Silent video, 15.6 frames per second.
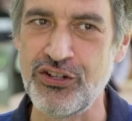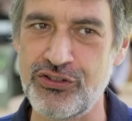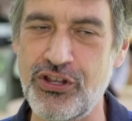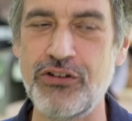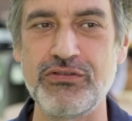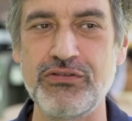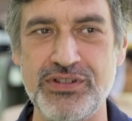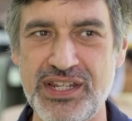
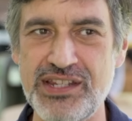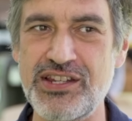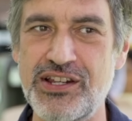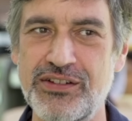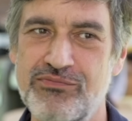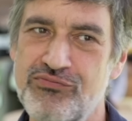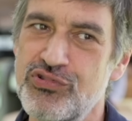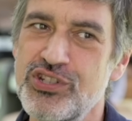Donc, c'est
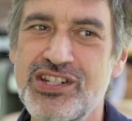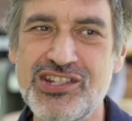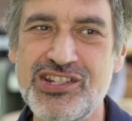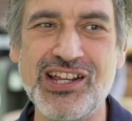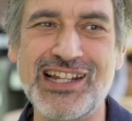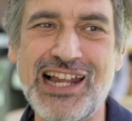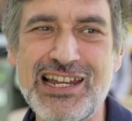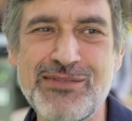ça. Puis
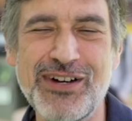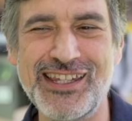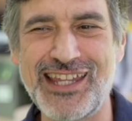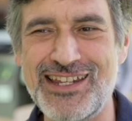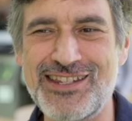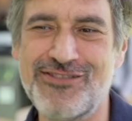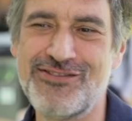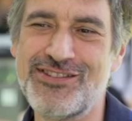
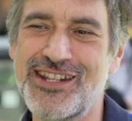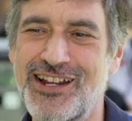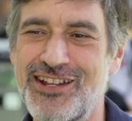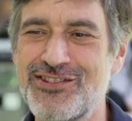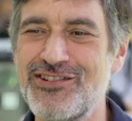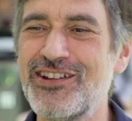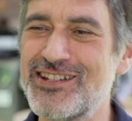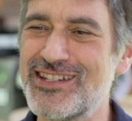l'alimentation, c'est
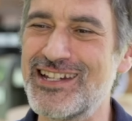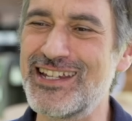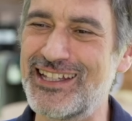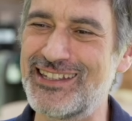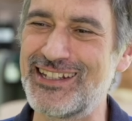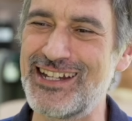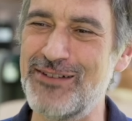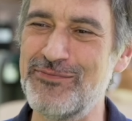rendu le, le
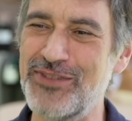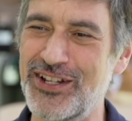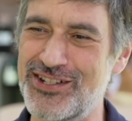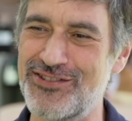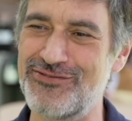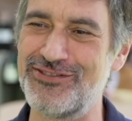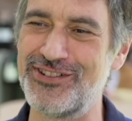quatrième morceau.